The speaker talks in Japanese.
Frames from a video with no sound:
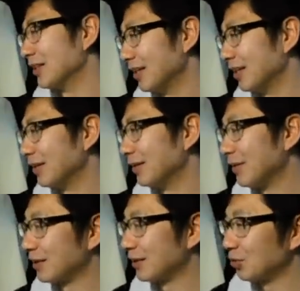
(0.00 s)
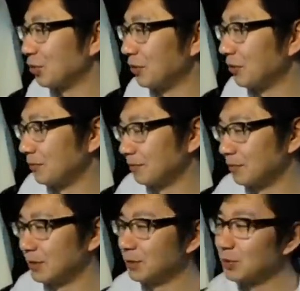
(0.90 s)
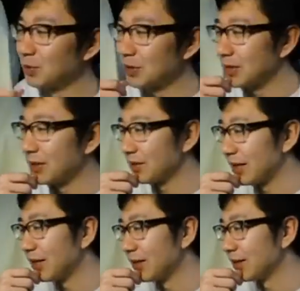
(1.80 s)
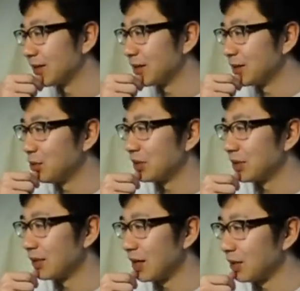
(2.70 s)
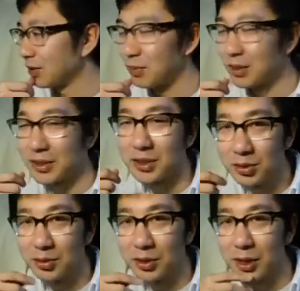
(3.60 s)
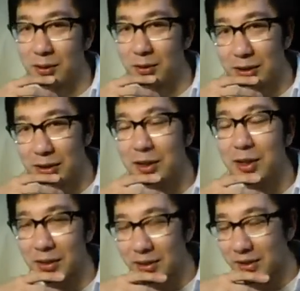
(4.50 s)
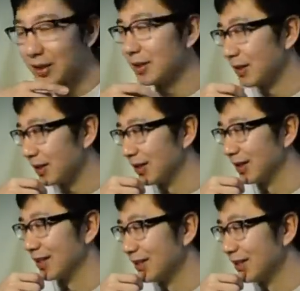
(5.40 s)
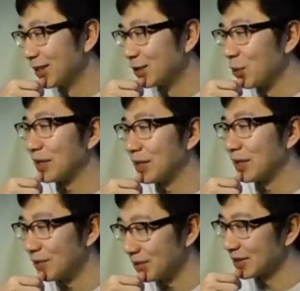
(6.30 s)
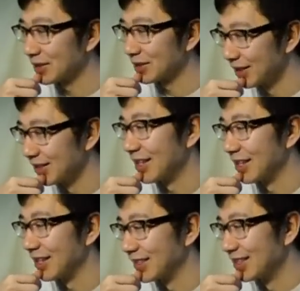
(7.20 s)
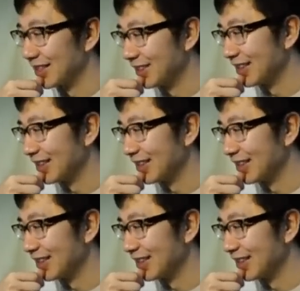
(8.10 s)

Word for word: はい。だからその、自分のチャンネルで、インコさんがあなたの街に行くっていう企画に行ってきます。どっかに行きます。3月。